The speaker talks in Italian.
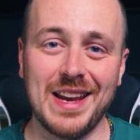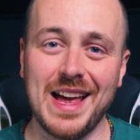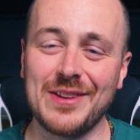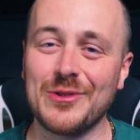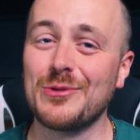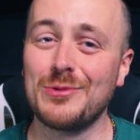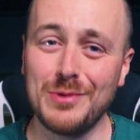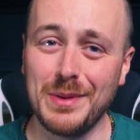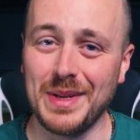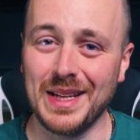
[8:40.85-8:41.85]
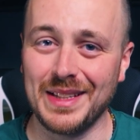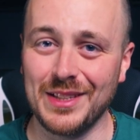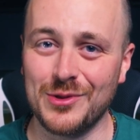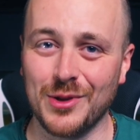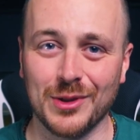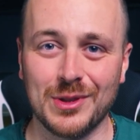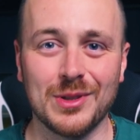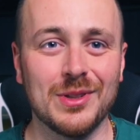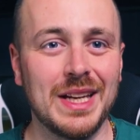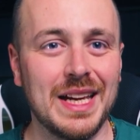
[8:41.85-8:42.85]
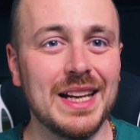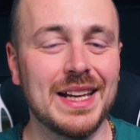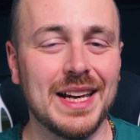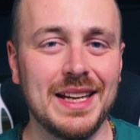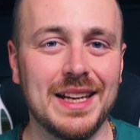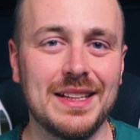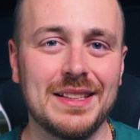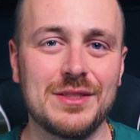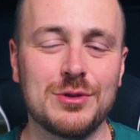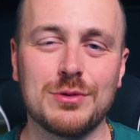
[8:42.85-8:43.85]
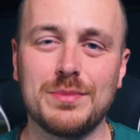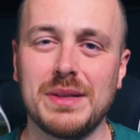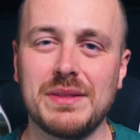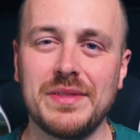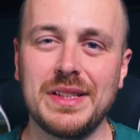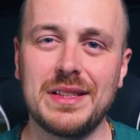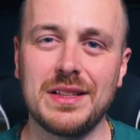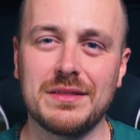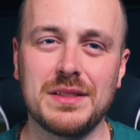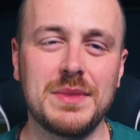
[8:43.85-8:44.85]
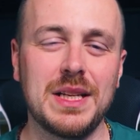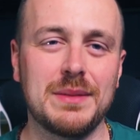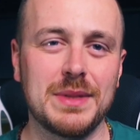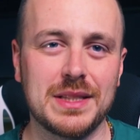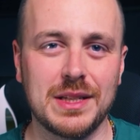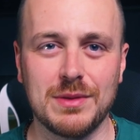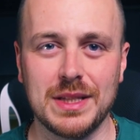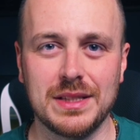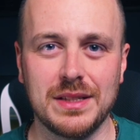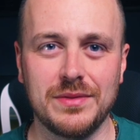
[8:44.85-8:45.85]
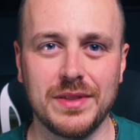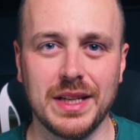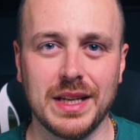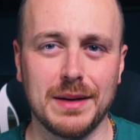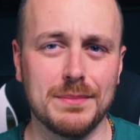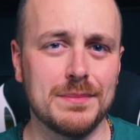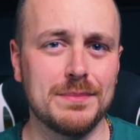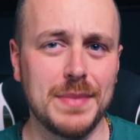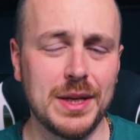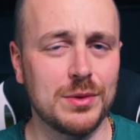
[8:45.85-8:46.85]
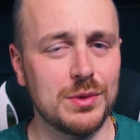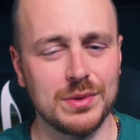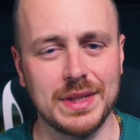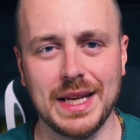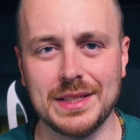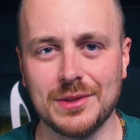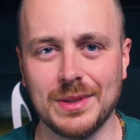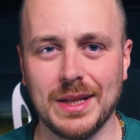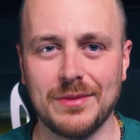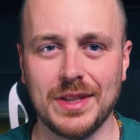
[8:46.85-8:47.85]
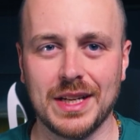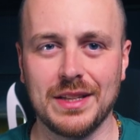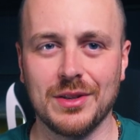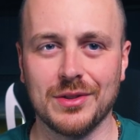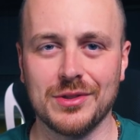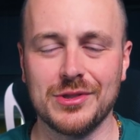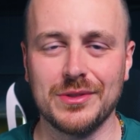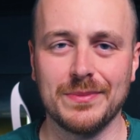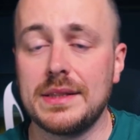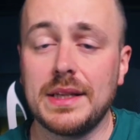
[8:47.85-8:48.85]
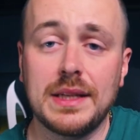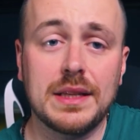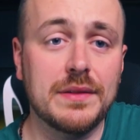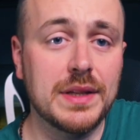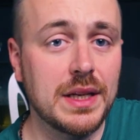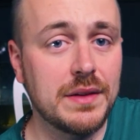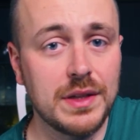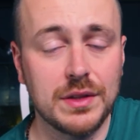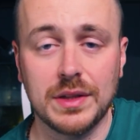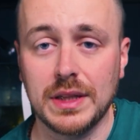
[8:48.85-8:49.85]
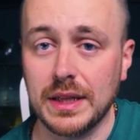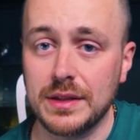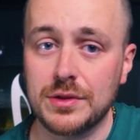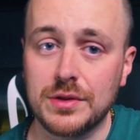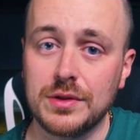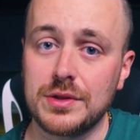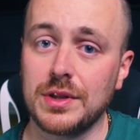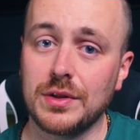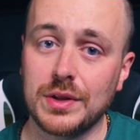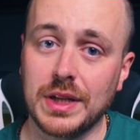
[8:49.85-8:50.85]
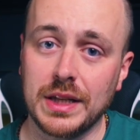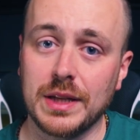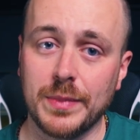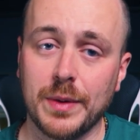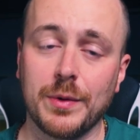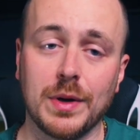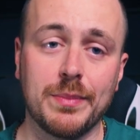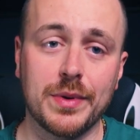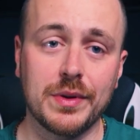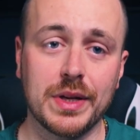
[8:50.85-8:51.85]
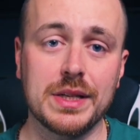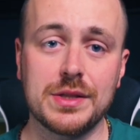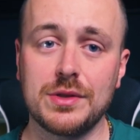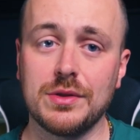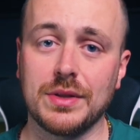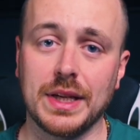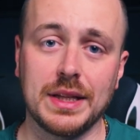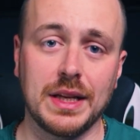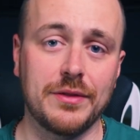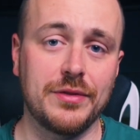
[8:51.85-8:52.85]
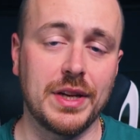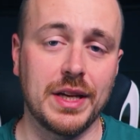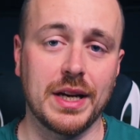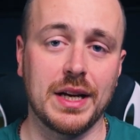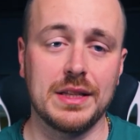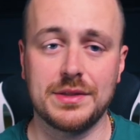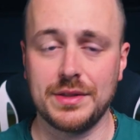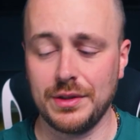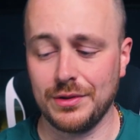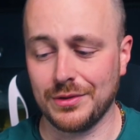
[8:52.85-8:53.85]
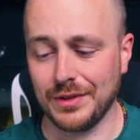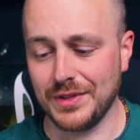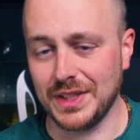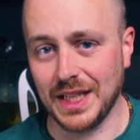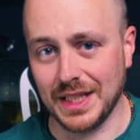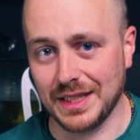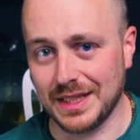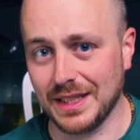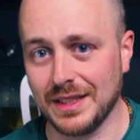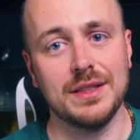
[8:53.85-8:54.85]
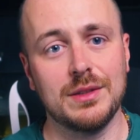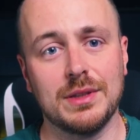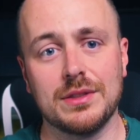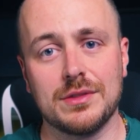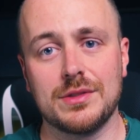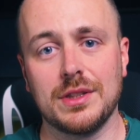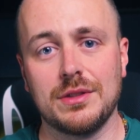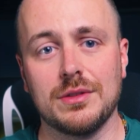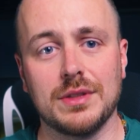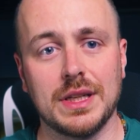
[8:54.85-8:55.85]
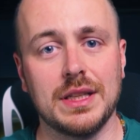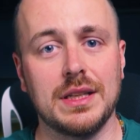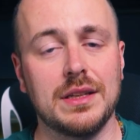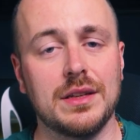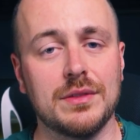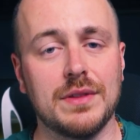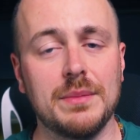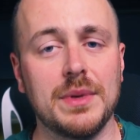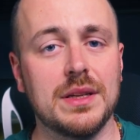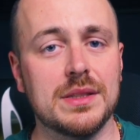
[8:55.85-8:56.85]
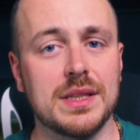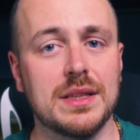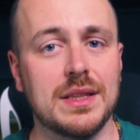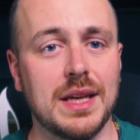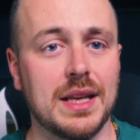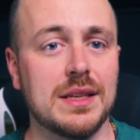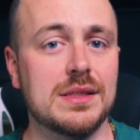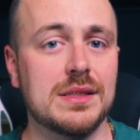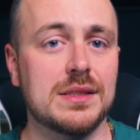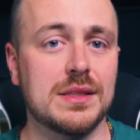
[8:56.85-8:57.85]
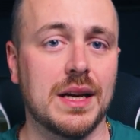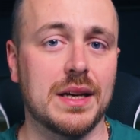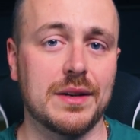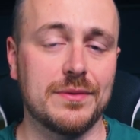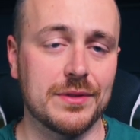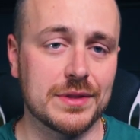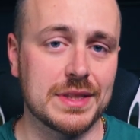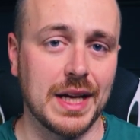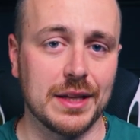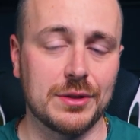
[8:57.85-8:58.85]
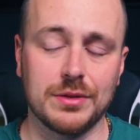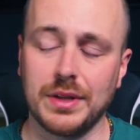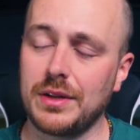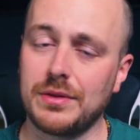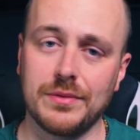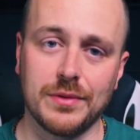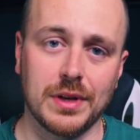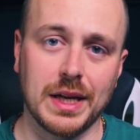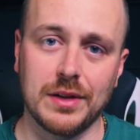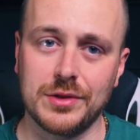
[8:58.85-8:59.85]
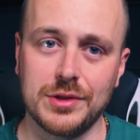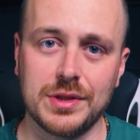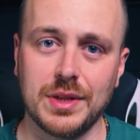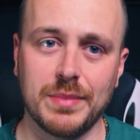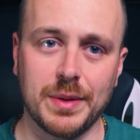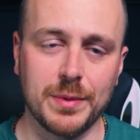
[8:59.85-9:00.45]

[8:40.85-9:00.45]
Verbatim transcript: l'anno 2018 e il K-Energy occupava 29.000 metri quadri di fiera, meno di un terzo della fiera di oggi. Se andate a vedere i video degli anni scorsi noterete proprio la progressione della fiera, il segno evidente di quanto il settore delle rinnovabili in 7 anni si sia rafforzato e coinvolga oggi sempre